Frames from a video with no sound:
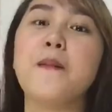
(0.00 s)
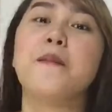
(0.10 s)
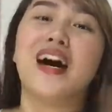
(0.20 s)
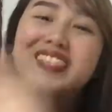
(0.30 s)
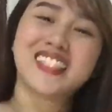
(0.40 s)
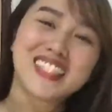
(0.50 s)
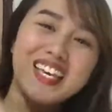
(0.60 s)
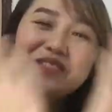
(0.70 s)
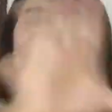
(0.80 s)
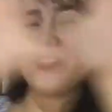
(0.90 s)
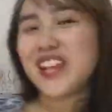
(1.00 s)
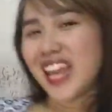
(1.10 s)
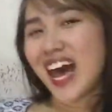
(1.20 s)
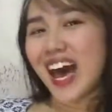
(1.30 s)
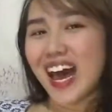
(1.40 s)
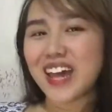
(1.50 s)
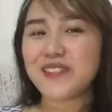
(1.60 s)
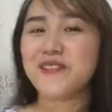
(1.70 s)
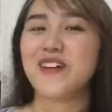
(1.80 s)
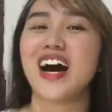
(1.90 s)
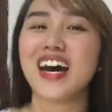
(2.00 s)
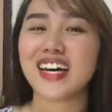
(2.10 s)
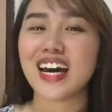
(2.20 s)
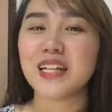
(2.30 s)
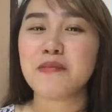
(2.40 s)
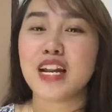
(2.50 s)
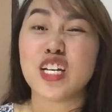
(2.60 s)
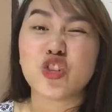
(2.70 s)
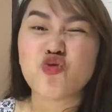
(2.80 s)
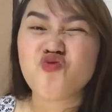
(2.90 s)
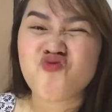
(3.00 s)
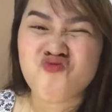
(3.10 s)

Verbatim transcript: positive life. Bye! God bless!